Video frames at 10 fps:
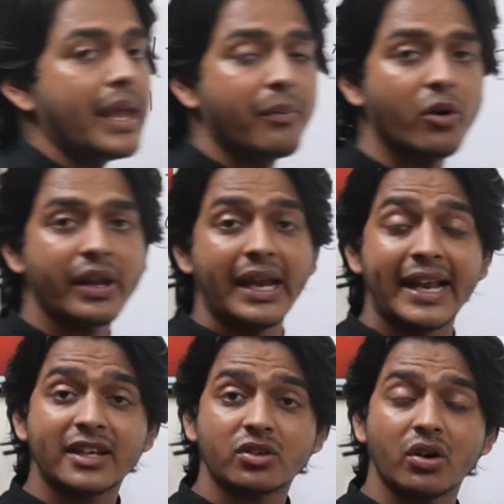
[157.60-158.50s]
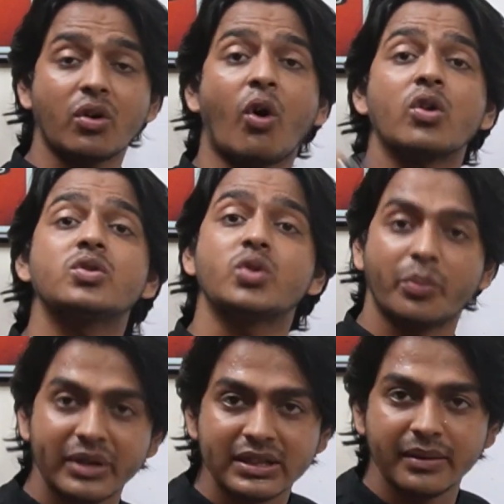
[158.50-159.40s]
এবং ইলেকট্রন ঘনত্ব
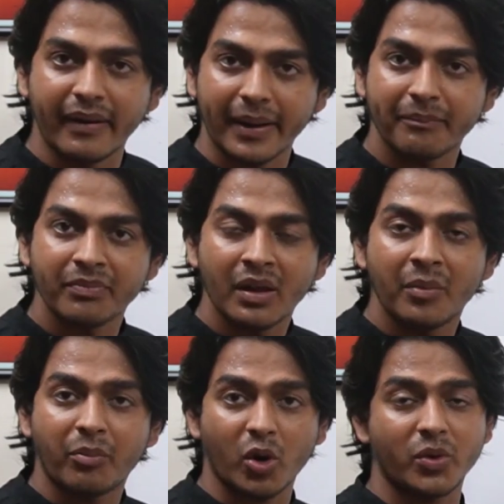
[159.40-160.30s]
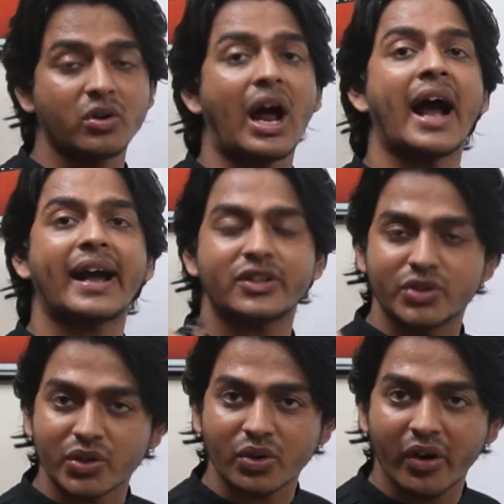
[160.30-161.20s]
বৃদ্ধি পায় পরমাণুর আকার
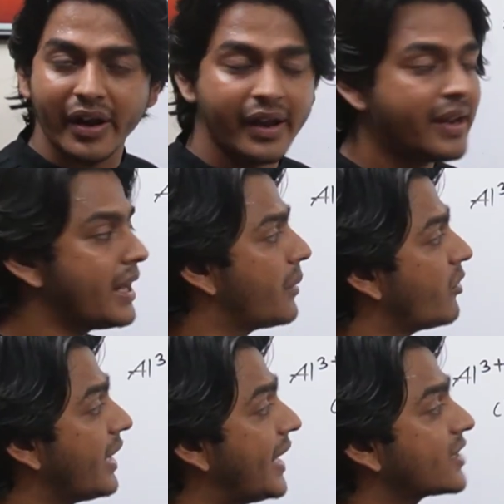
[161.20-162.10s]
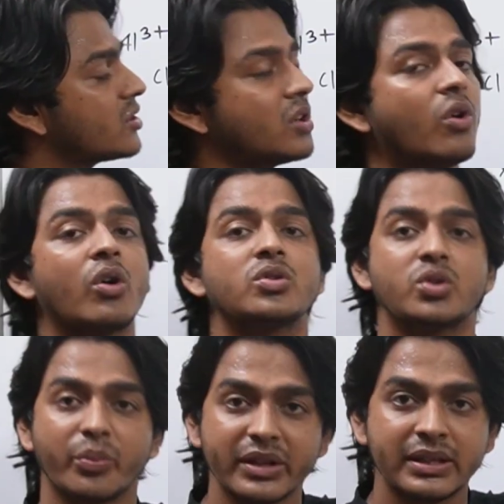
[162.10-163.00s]
ছোট হয় এবং ইলেকট্রন ঘনত্ব
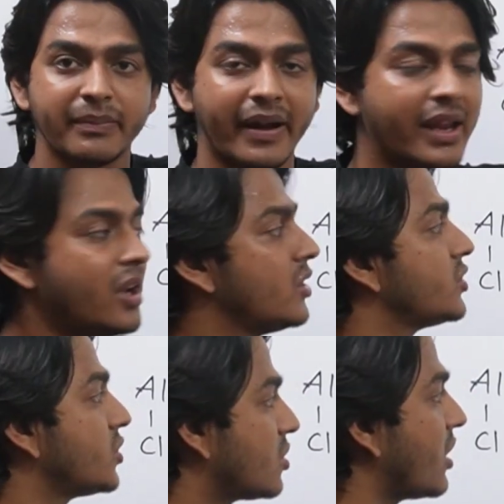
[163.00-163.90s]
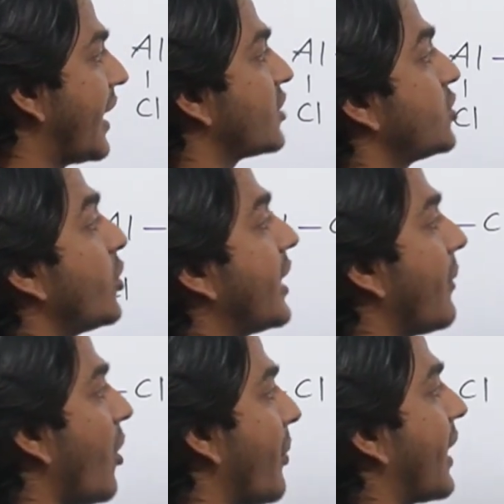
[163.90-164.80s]
বৃদ্ধি পায় সুতরাং
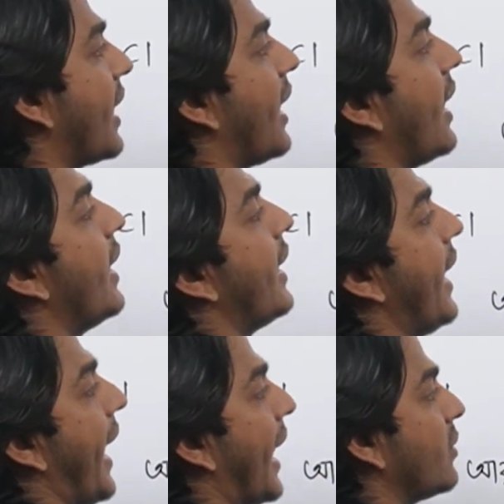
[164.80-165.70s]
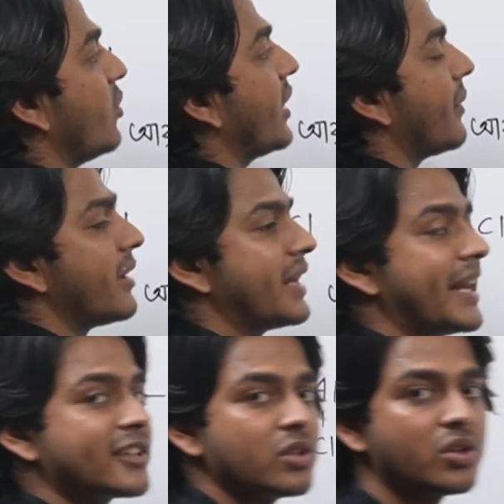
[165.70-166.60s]
সোডিয়াম অপেক্ষা অ্যালমোনিয়ামের
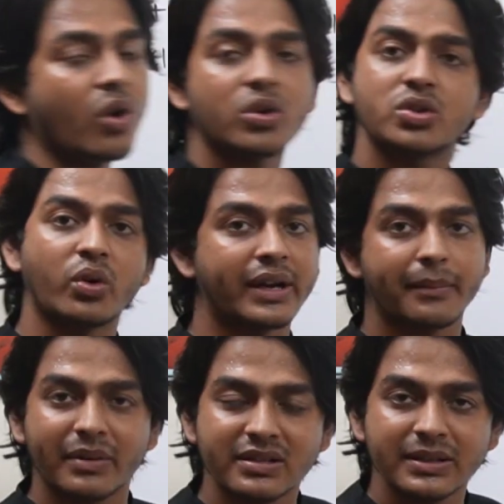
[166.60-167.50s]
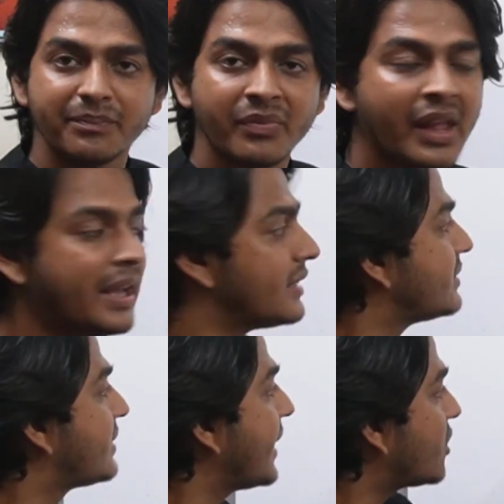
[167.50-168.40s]
ইলেকট্রন ঘনত্ব অনেক বেশি
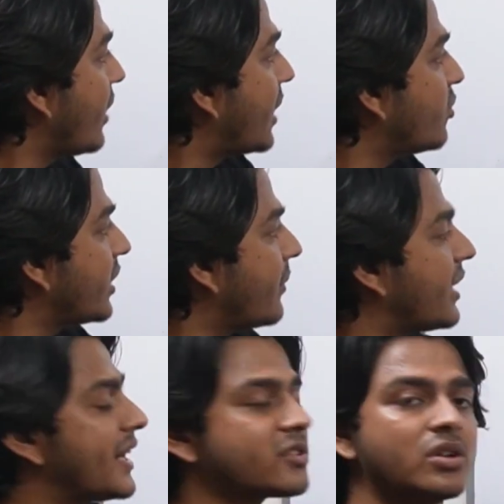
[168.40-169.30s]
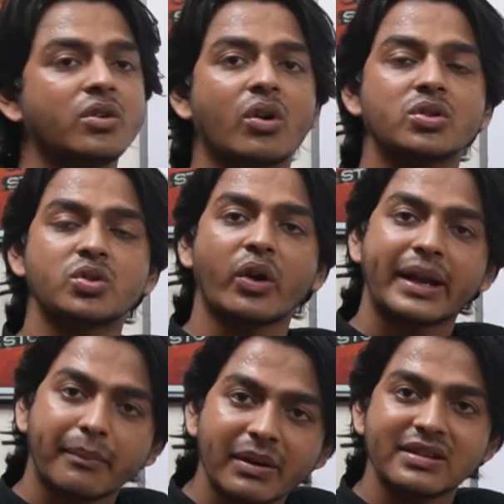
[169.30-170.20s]
যেহেতু অ্যালমোনিয়ামের ইলেকট্রন ঘনত্ব
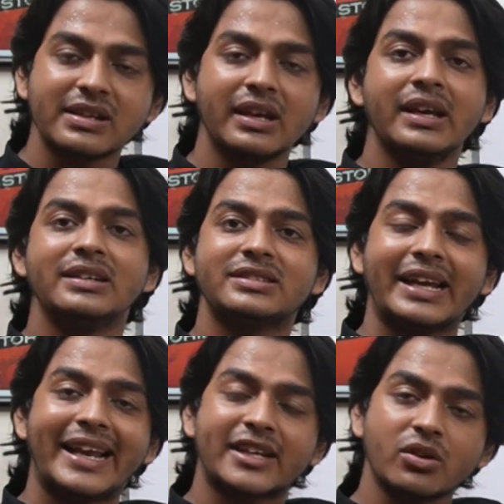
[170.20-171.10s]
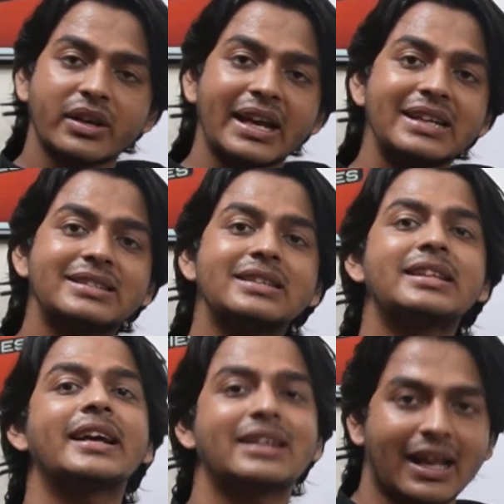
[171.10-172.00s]
অনেক বেশি সে ইলেকট্রনকে নিজের
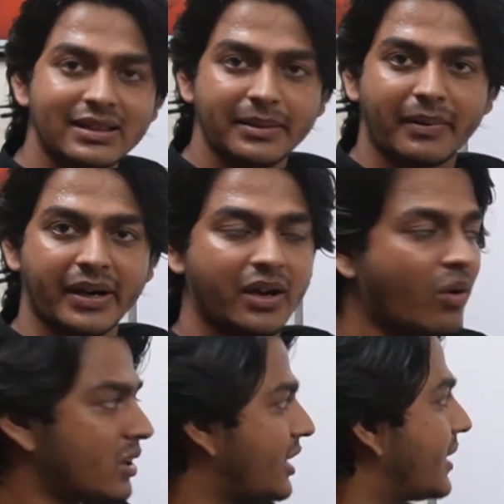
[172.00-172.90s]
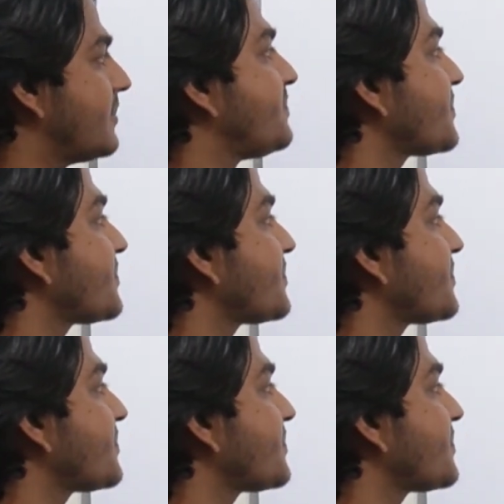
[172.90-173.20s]
দিকে টানতে পারে অর্থাৎ